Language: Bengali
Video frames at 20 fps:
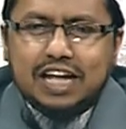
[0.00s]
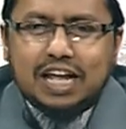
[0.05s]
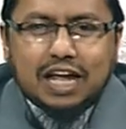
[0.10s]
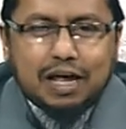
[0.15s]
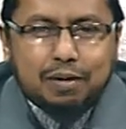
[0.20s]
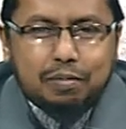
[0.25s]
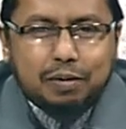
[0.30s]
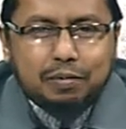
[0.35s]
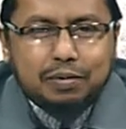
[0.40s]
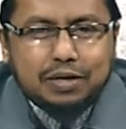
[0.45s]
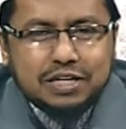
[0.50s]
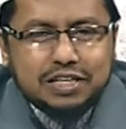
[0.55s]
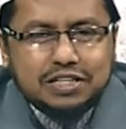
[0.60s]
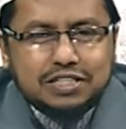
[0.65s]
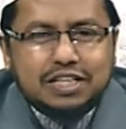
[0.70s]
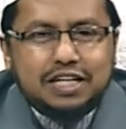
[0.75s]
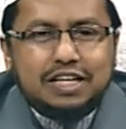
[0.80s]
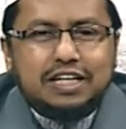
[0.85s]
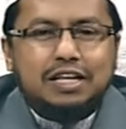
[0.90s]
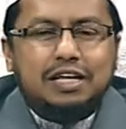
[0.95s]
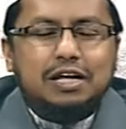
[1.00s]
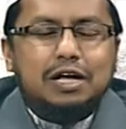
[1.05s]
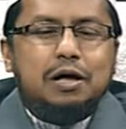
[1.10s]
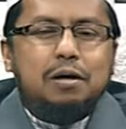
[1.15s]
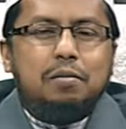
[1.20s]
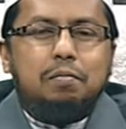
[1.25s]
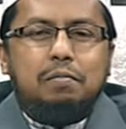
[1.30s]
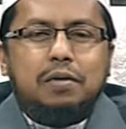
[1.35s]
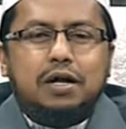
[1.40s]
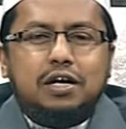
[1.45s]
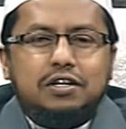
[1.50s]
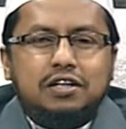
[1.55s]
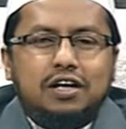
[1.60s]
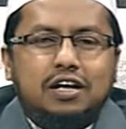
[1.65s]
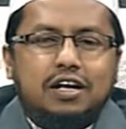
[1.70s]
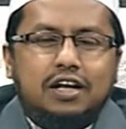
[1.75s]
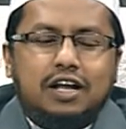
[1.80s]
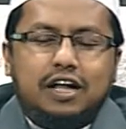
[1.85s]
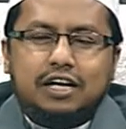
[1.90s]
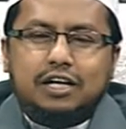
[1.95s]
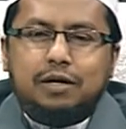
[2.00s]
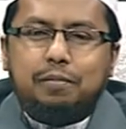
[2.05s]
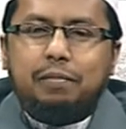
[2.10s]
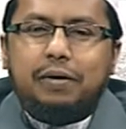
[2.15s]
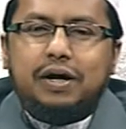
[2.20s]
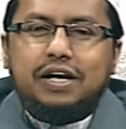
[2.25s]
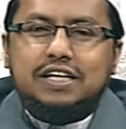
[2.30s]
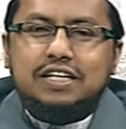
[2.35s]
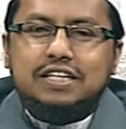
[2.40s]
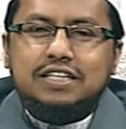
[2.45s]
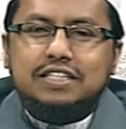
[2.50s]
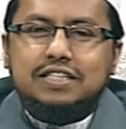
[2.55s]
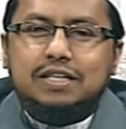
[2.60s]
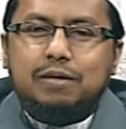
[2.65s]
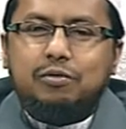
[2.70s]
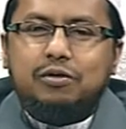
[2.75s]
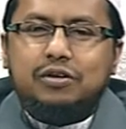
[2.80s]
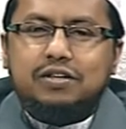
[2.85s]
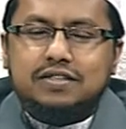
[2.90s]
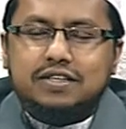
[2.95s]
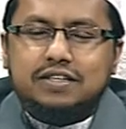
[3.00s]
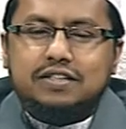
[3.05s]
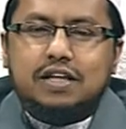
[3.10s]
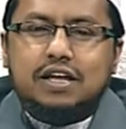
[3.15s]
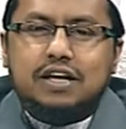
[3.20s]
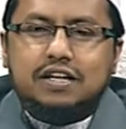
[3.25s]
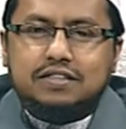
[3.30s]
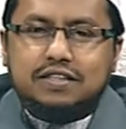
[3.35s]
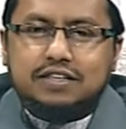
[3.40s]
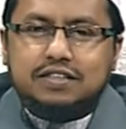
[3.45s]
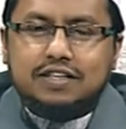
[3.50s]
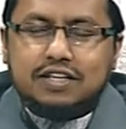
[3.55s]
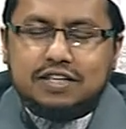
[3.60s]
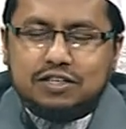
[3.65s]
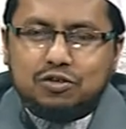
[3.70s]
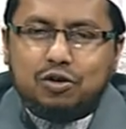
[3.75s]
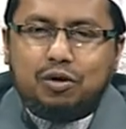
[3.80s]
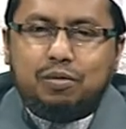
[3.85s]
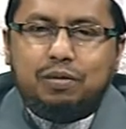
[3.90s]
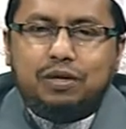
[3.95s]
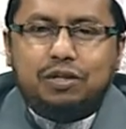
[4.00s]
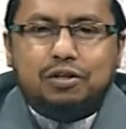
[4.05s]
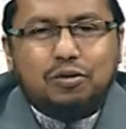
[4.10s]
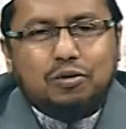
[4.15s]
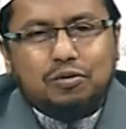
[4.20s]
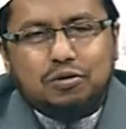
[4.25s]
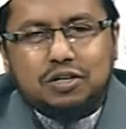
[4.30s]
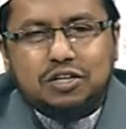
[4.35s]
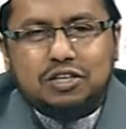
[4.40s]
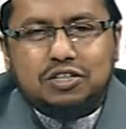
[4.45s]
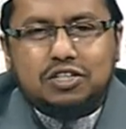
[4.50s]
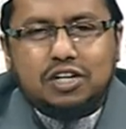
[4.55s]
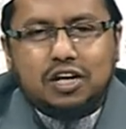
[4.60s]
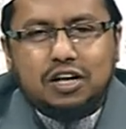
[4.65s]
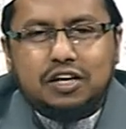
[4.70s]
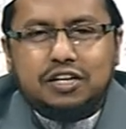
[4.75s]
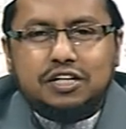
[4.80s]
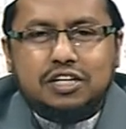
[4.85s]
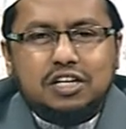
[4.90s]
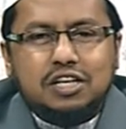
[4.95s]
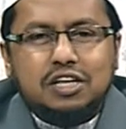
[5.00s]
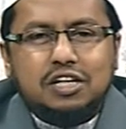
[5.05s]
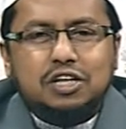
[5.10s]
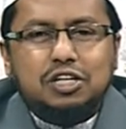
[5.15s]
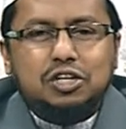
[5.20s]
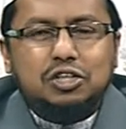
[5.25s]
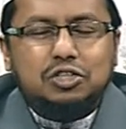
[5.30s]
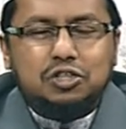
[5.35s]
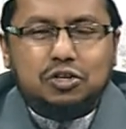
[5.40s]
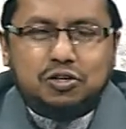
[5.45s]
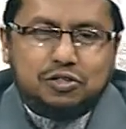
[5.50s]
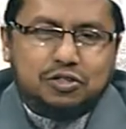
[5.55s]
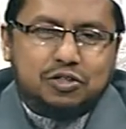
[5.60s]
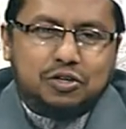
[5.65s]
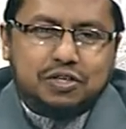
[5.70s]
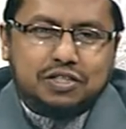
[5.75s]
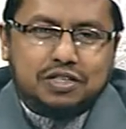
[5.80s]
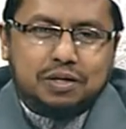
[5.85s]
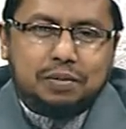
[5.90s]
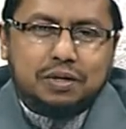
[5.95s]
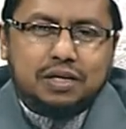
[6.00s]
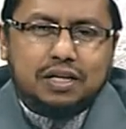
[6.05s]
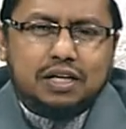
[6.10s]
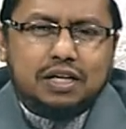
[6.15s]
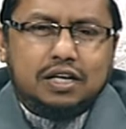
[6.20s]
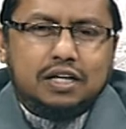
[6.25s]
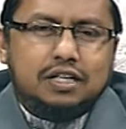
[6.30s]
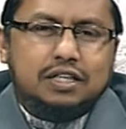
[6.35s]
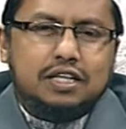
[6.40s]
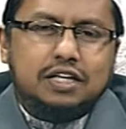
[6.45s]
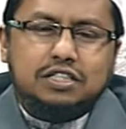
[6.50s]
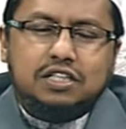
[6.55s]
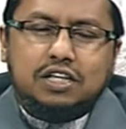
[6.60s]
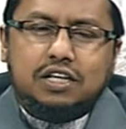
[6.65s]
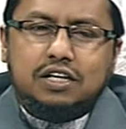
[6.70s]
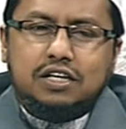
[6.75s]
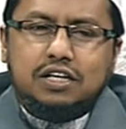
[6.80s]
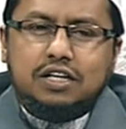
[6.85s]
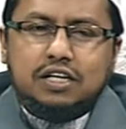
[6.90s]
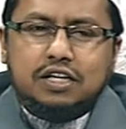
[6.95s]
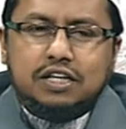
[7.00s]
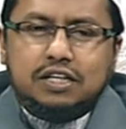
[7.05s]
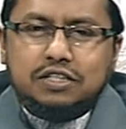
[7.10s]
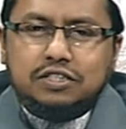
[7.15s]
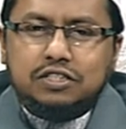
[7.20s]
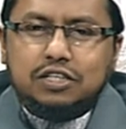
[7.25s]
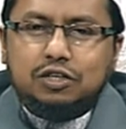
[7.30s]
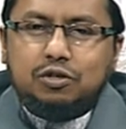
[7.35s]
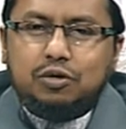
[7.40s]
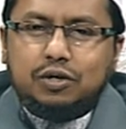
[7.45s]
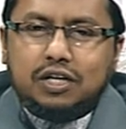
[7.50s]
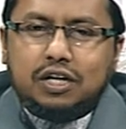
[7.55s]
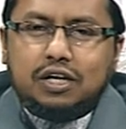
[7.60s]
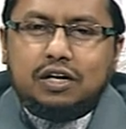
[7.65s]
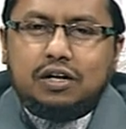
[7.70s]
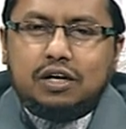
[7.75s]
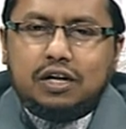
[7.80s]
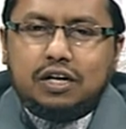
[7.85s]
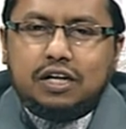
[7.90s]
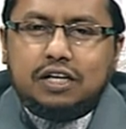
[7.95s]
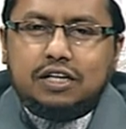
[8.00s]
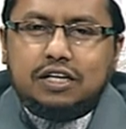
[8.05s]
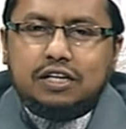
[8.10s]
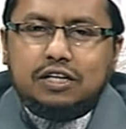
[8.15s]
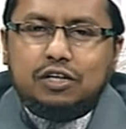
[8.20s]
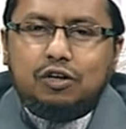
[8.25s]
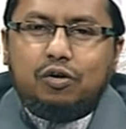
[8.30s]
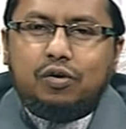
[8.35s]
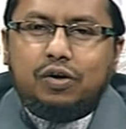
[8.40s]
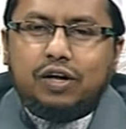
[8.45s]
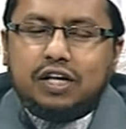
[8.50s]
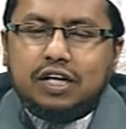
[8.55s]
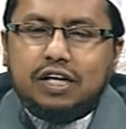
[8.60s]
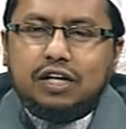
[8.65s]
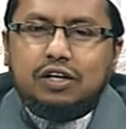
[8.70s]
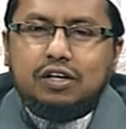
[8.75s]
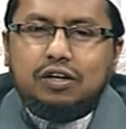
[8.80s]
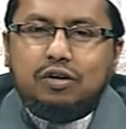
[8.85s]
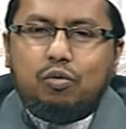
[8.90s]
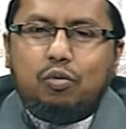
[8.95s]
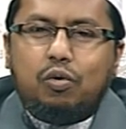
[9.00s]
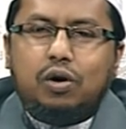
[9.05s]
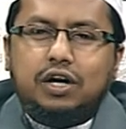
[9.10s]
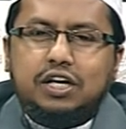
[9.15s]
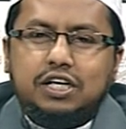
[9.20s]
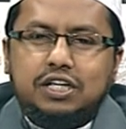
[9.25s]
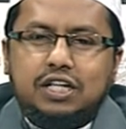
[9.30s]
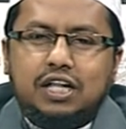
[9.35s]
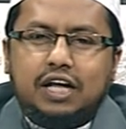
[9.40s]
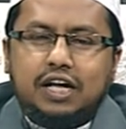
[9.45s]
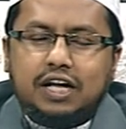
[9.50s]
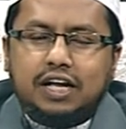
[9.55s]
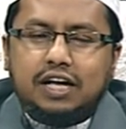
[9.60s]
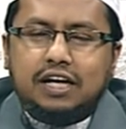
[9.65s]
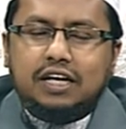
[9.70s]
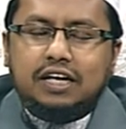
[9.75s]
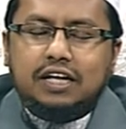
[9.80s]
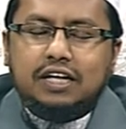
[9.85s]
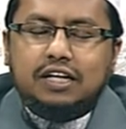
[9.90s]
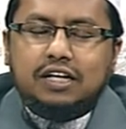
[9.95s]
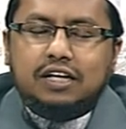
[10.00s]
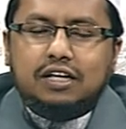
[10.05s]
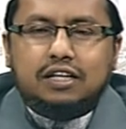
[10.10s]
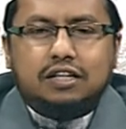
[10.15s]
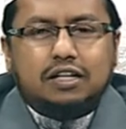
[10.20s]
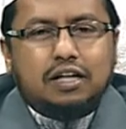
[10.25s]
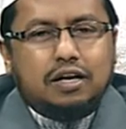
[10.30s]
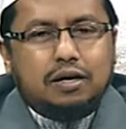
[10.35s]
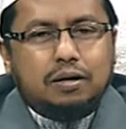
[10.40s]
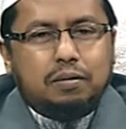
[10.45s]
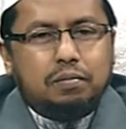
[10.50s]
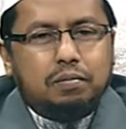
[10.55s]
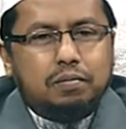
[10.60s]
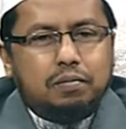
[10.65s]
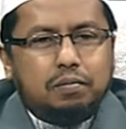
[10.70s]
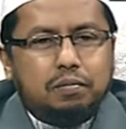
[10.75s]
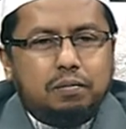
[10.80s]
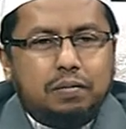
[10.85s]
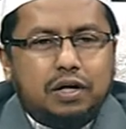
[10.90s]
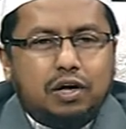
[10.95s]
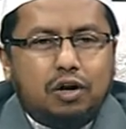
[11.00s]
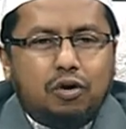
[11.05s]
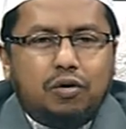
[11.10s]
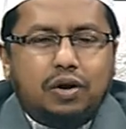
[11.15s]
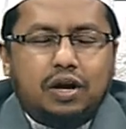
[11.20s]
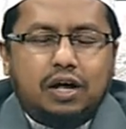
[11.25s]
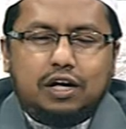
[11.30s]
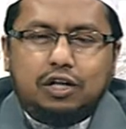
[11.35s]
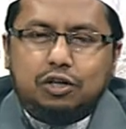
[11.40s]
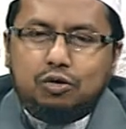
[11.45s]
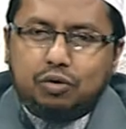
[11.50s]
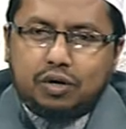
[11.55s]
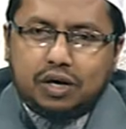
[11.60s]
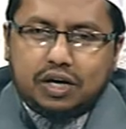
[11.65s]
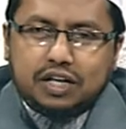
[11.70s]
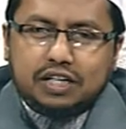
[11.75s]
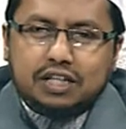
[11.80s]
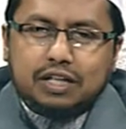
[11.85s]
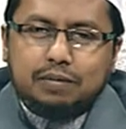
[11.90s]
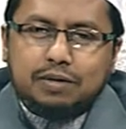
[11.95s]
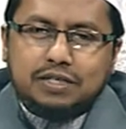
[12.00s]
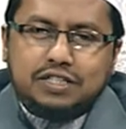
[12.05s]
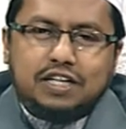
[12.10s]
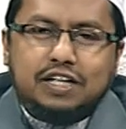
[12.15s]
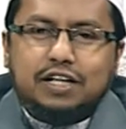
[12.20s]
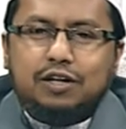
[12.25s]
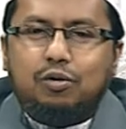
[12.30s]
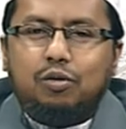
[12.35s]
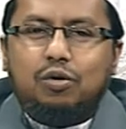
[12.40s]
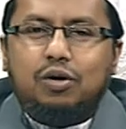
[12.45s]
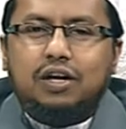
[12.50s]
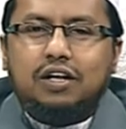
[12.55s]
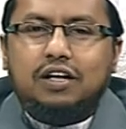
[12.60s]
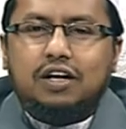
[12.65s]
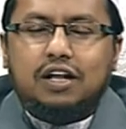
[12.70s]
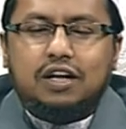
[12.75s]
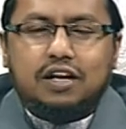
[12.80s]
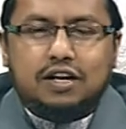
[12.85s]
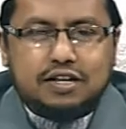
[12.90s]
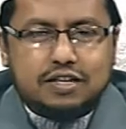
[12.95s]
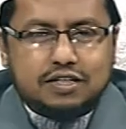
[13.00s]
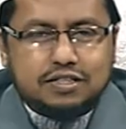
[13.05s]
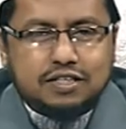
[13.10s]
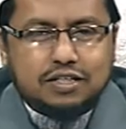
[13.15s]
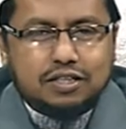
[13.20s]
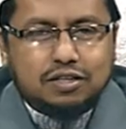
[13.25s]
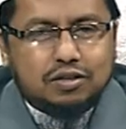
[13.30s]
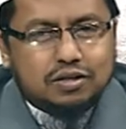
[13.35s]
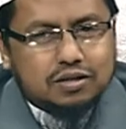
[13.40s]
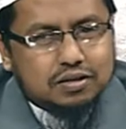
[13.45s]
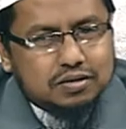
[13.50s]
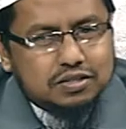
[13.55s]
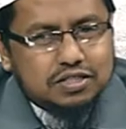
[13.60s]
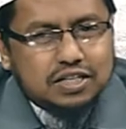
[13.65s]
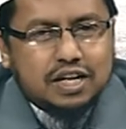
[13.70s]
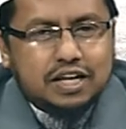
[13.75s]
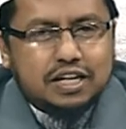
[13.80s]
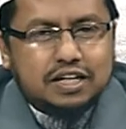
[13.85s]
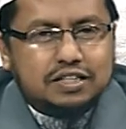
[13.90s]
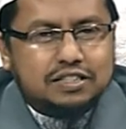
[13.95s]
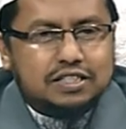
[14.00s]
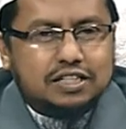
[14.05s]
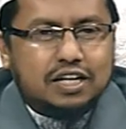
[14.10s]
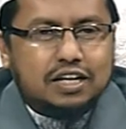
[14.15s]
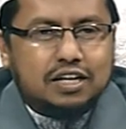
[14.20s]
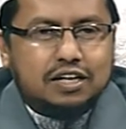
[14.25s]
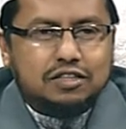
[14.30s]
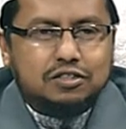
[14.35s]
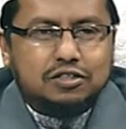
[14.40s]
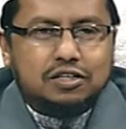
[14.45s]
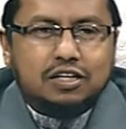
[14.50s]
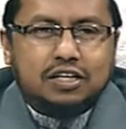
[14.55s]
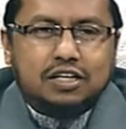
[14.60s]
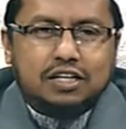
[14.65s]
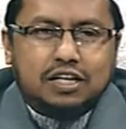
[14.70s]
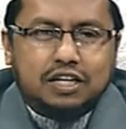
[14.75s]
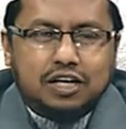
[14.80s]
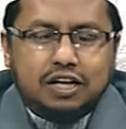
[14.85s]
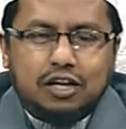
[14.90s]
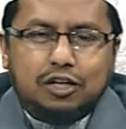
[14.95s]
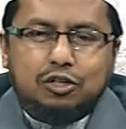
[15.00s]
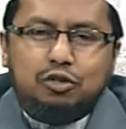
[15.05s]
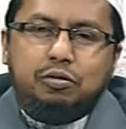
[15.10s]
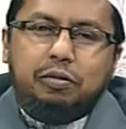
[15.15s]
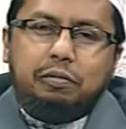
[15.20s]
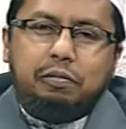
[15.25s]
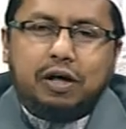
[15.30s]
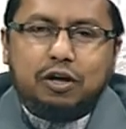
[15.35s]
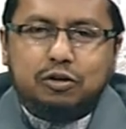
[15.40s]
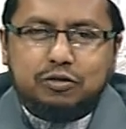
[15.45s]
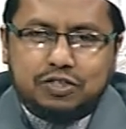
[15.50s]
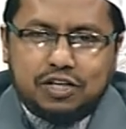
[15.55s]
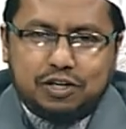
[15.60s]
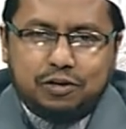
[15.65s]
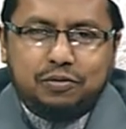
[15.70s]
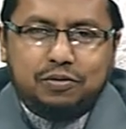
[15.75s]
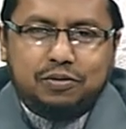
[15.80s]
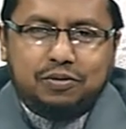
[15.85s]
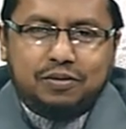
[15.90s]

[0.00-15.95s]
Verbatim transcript: এভাবে নিজেই মেন্টাল একটা প্র্যাকটিস এবং এক্সারসাইজ করবেন তখন ইনশাল্লাহ এটা সহজ হয়ে যাবে তাছাড়া যেহেতু এটা এটা নিয়ে অনেকেই ওয়ারিড থাকেন তারা বের হওয়ার আগে দুই রাখাত নামাজ আদায় করলেন আল্লাহর কাছে চাইলেন যে আল্লাহ হে আল্লাহ তুমি ভালো জানো